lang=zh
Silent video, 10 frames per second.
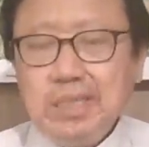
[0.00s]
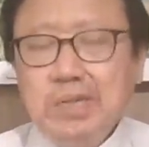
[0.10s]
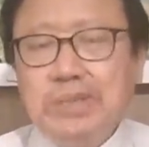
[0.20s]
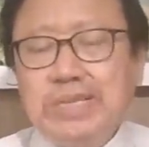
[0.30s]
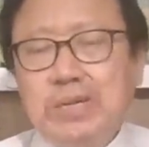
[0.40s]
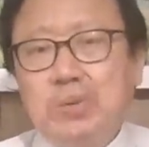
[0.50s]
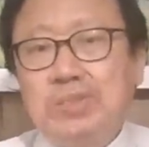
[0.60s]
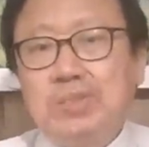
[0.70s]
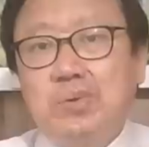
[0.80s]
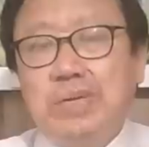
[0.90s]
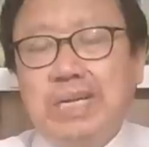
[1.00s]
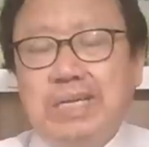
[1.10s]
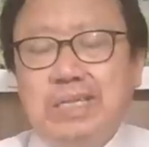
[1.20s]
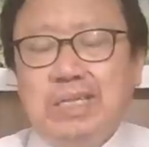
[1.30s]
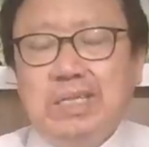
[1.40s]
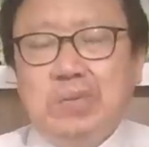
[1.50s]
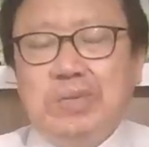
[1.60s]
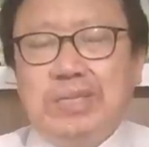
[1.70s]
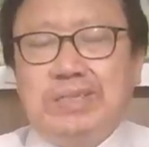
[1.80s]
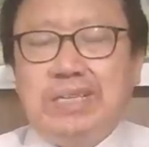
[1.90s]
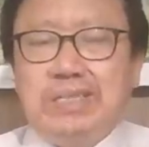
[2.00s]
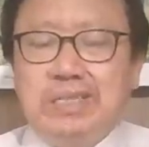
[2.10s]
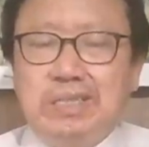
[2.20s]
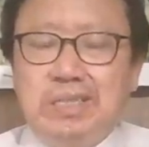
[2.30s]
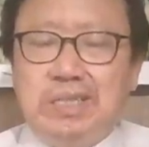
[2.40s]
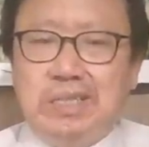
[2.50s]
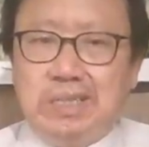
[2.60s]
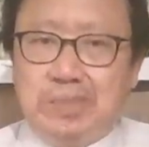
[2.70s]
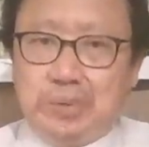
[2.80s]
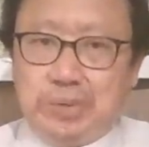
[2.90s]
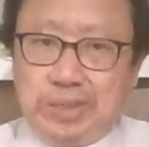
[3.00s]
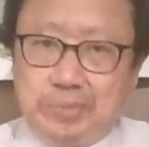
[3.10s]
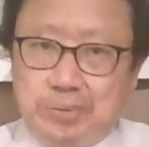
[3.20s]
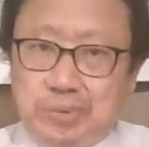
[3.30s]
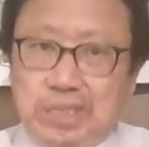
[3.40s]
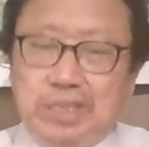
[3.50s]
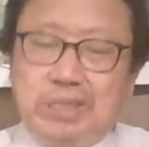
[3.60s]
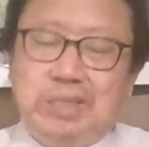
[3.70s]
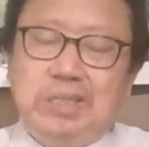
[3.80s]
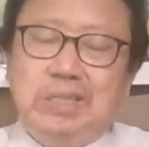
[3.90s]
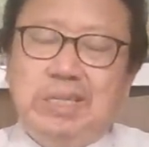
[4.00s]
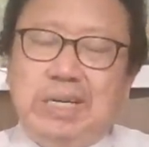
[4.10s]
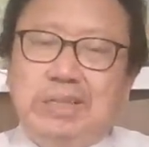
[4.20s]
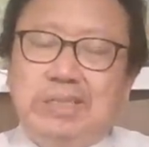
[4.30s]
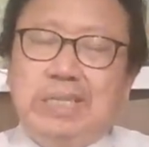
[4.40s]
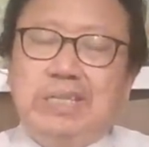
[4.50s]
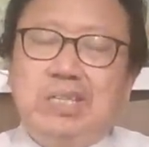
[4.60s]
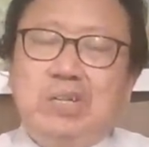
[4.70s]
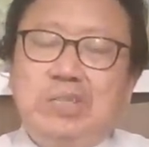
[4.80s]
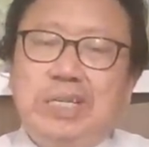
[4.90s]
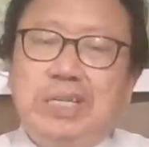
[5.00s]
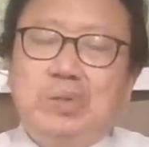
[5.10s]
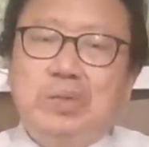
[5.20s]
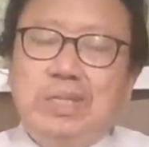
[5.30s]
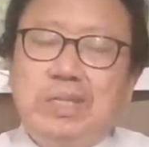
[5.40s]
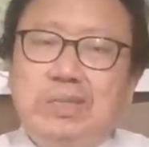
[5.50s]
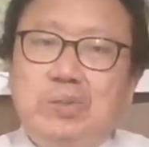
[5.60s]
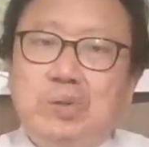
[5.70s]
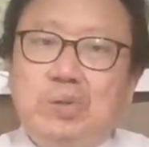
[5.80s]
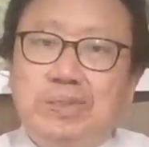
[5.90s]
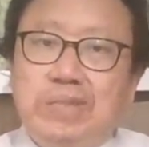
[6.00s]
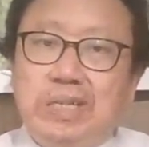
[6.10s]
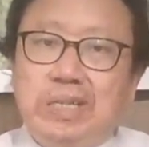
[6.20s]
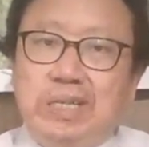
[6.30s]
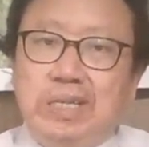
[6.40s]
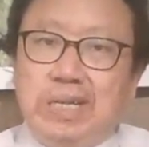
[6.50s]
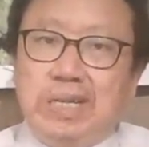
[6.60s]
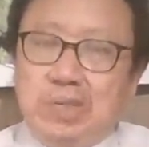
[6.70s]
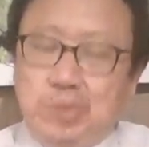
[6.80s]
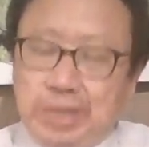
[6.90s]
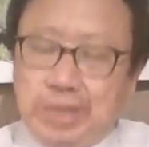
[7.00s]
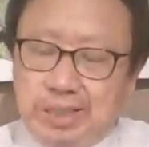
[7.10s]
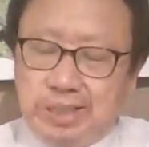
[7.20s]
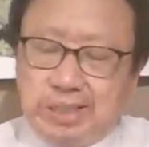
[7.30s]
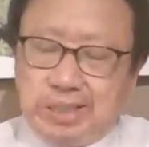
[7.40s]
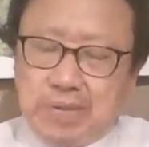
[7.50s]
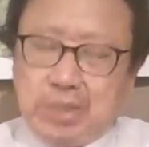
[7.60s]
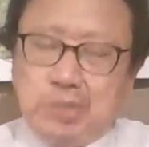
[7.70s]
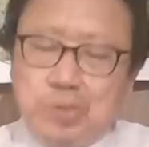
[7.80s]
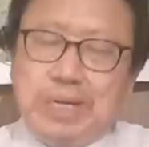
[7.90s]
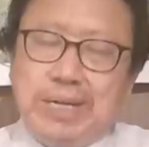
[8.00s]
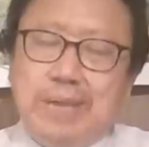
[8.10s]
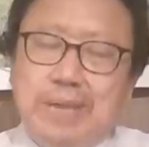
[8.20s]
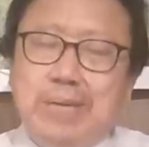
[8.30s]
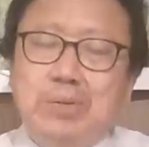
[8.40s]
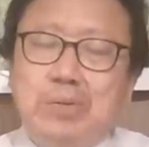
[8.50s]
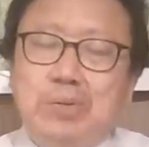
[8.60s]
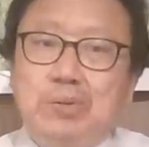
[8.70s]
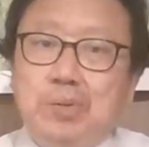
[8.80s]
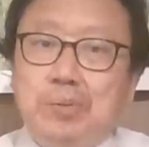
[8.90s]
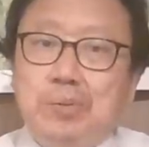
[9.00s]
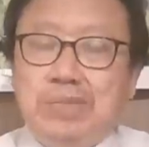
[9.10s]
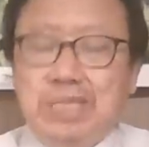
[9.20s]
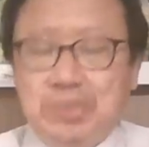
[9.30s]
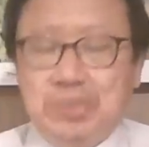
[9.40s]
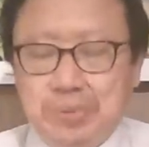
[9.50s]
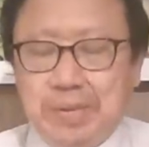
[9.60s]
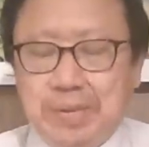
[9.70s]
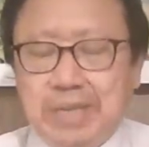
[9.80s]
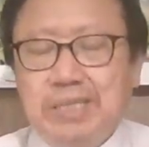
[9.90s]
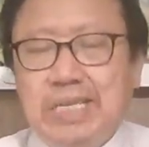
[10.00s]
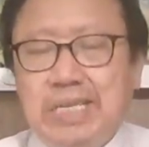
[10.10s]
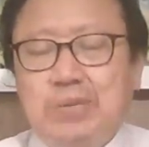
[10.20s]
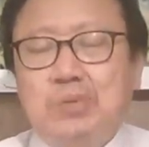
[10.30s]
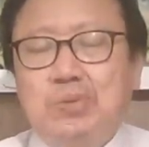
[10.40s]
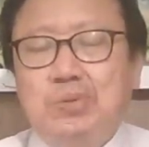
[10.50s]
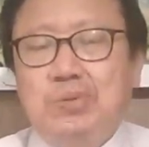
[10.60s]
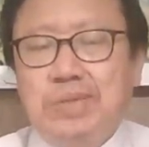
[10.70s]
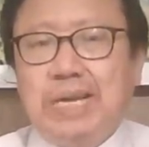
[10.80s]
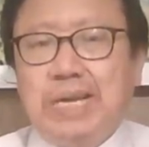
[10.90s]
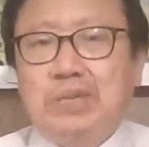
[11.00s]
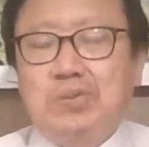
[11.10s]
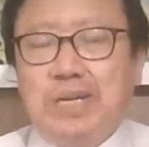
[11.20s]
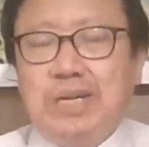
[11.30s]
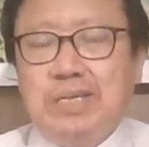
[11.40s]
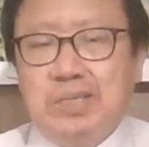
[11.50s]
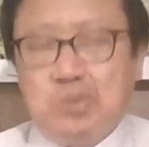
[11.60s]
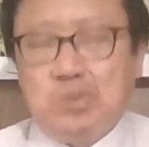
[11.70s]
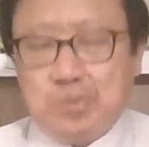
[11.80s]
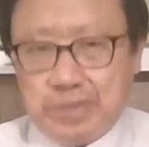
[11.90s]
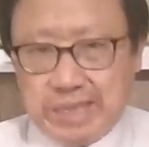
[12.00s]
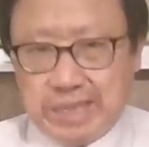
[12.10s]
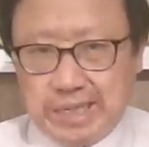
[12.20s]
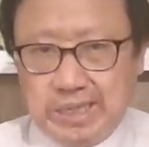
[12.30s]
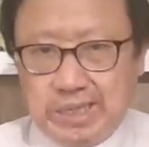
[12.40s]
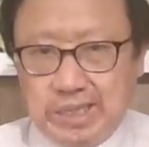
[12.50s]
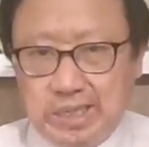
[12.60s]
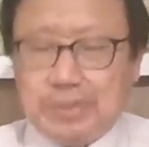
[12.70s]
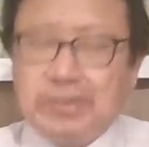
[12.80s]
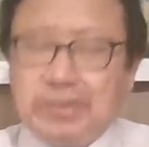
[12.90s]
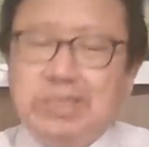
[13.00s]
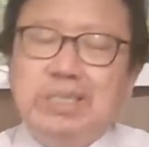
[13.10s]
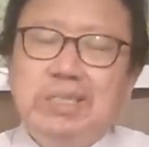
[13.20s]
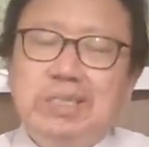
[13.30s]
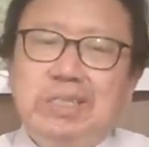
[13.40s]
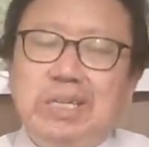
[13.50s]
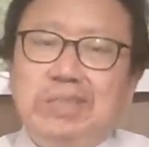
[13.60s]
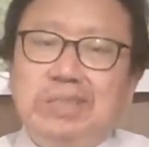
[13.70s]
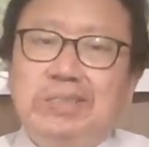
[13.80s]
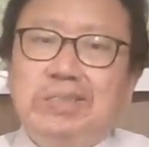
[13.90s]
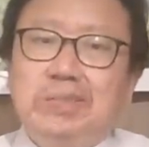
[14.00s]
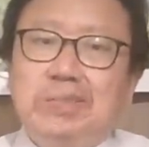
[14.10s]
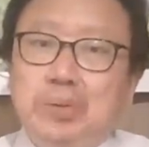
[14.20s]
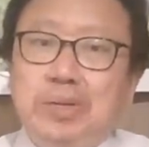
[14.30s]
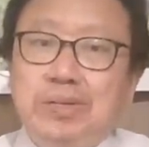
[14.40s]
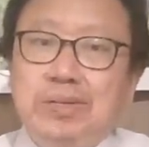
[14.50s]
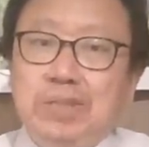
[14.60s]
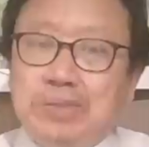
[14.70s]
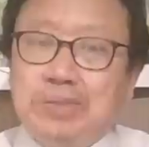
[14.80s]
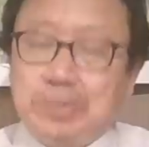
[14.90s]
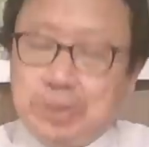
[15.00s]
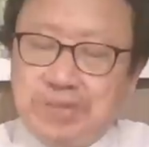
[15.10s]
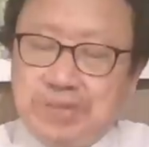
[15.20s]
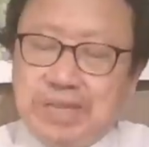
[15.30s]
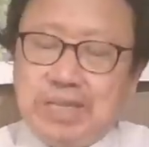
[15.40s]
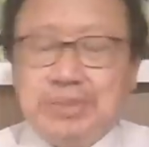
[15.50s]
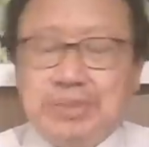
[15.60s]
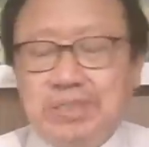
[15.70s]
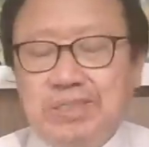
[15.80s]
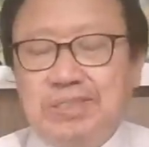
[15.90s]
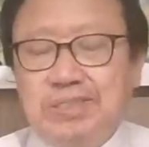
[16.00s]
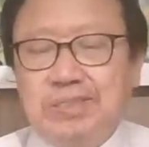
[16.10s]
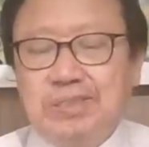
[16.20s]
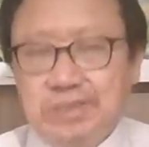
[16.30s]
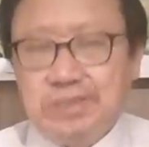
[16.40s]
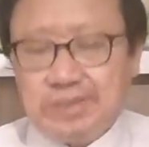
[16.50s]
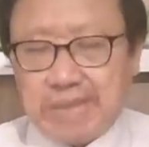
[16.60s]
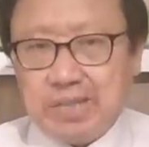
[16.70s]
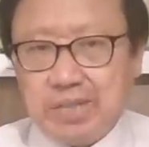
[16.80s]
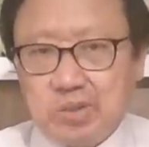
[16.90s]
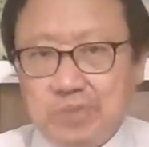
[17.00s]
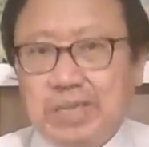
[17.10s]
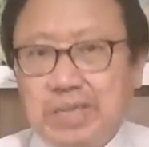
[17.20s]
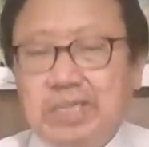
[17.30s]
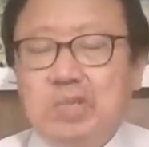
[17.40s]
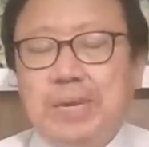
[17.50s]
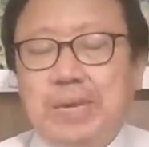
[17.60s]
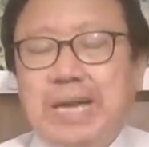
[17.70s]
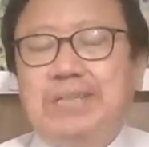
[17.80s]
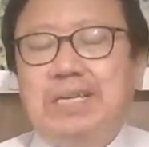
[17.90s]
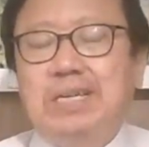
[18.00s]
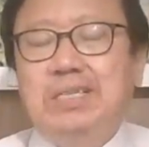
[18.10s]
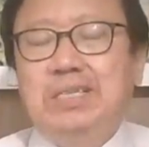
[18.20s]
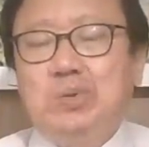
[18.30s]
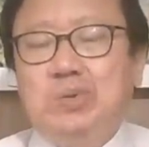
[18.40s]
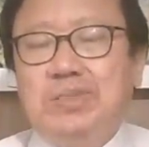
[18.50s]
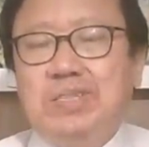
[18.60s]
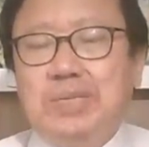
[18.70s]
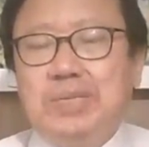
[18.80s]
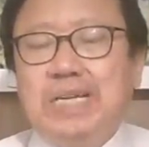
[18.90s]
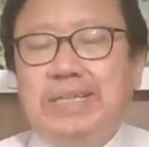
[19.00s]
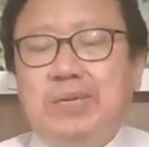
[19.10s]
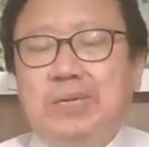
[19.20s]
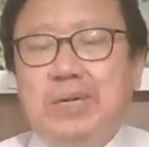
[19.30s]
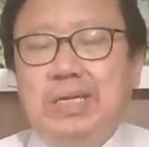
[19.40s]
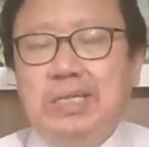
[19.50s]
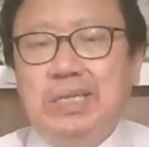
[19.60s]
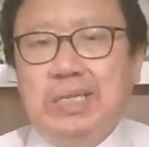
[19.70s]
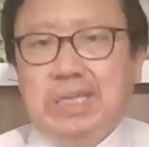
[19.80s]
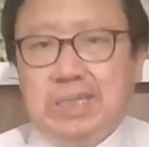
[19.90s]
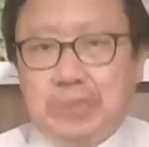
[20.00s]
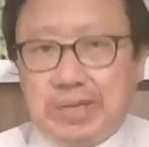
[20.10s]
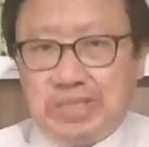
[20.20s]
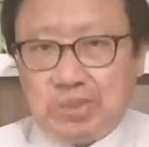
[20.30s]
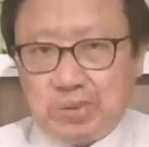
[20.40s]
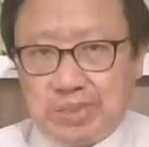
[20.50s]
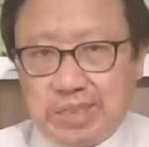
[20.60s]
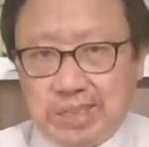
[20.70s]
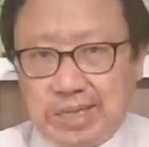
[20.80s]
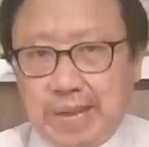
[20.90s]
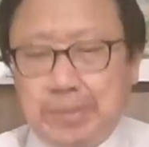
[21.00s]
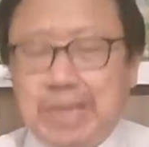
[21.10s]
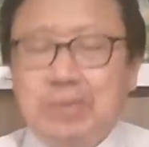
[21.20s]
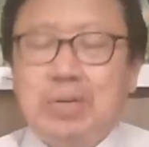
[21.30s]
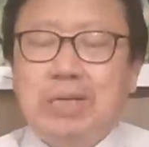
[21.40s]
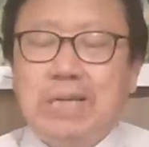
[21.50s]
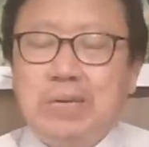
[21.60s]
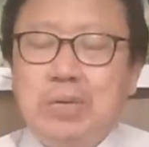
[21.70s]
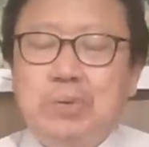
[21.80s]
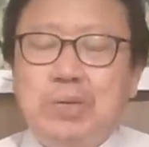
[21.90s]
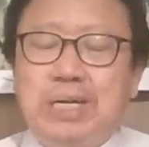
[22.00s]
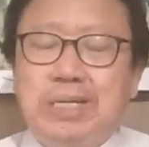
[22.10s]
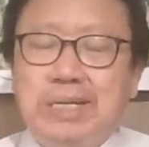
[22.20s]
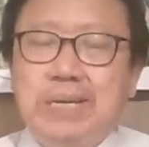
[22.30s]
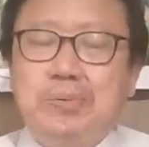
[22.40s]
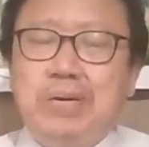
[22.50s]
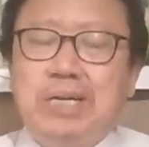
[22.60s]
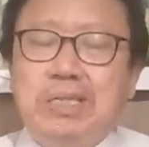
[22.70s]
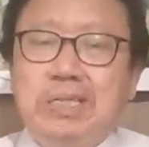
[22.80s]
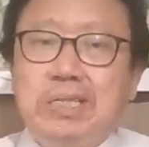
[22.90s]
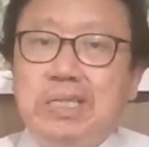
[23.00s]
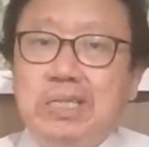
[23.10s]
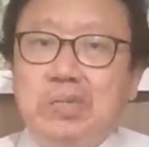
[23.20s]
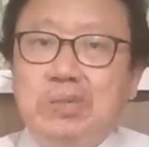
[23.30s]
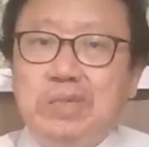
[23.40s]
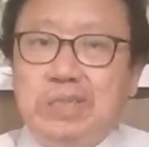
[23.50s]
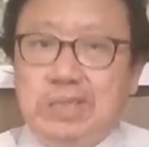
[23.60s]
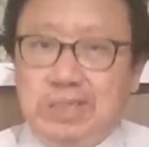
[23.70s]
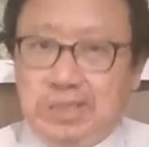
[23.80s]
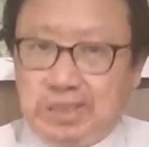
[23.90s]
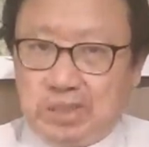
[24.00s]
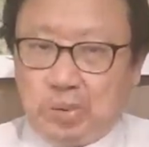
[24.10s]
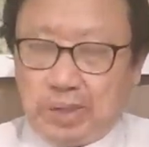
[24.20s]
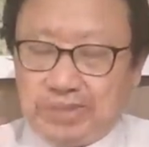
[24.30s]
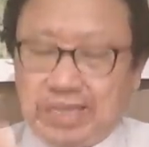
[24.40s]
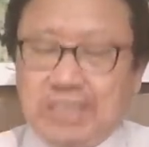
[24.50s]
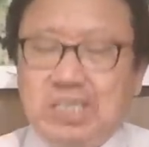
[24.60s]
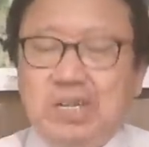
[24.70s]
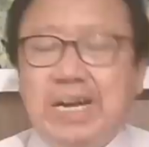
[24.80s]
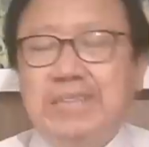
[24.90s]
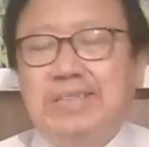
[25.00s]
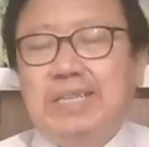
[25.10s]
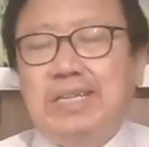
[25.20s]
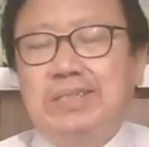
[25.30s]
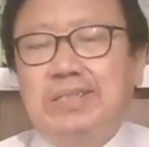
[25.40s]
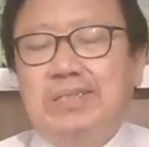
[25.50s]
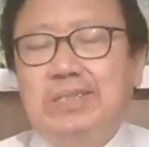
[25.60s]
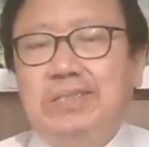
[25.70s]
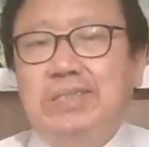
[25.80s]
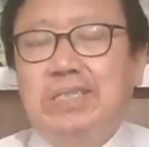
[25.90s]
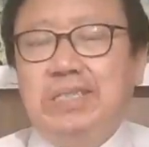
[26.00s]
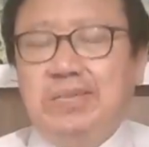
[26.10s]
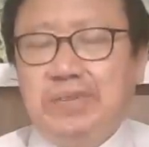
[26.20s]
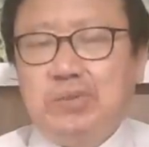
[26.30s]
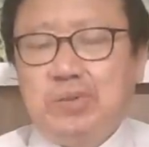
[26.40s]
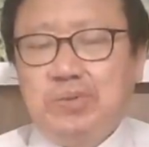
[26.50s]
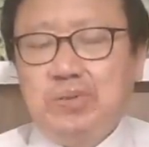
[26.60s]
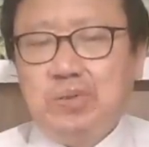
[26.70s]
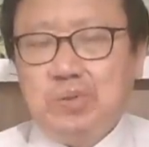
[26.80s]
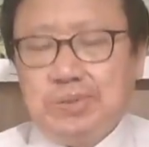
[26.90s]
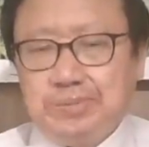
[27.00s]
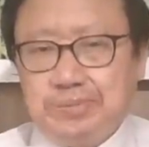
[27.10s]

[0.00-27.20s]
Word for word: 另外，在俄罗斯国内呢，因为这个战争，那么对普京，啊，现在的消息更多说俄罗斯的安全安全局啊，联邦安全局对普京极为不满。现在传出两个说法，说普京呢，要么自己啊辞职被推，要么是被推翻，要么自己辞职。还有一个说法可能就被暗杀，如果自己不下台的话，那么而且说这个联邦安全安全局啊，内部啊已经有。动了杀机要暗杀他的人，这些人放出了风就说，